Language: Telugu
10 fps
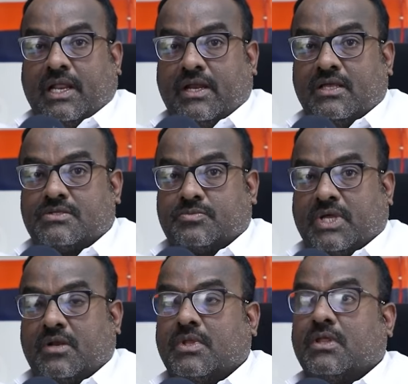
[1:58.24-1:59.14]
లేడీస్
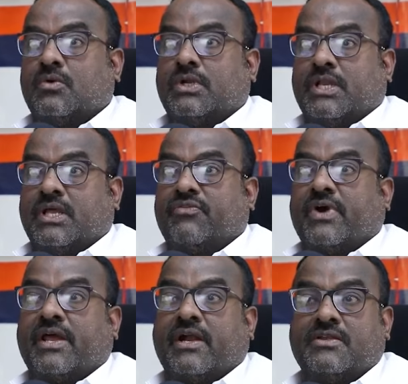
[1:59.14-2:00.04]
పేరు మీద ఉంటేనే
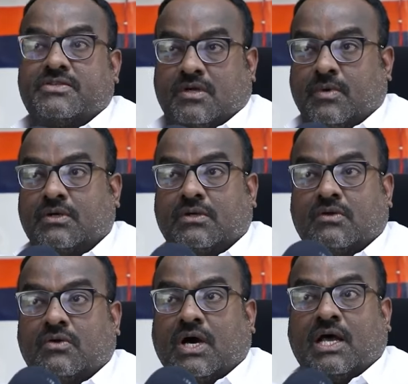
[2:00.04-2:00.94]
ఫైవ్ హండ్రెడ్
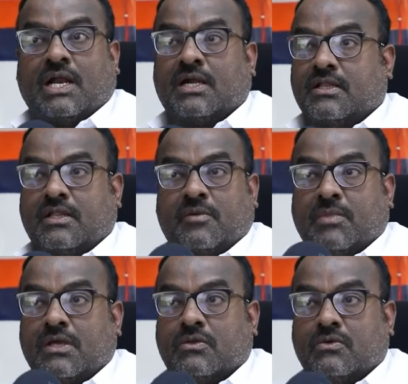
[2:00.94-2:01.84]
ఇస్తామంటున్నారు అలాంటిది ఏం
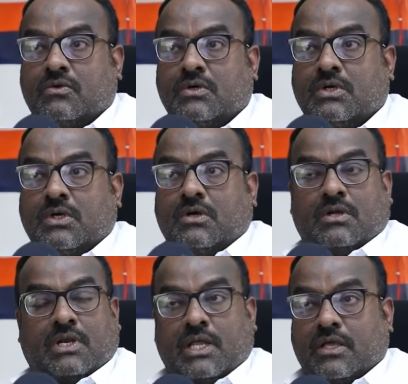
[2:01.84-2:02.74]
లేదు
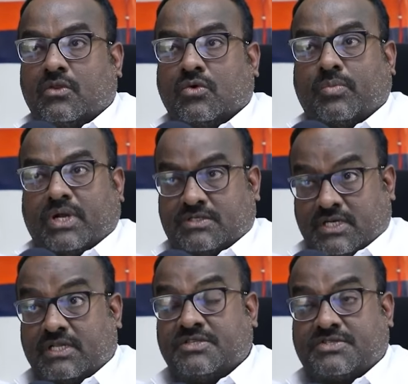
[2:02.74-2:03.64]
లేదు ప్రజెంట్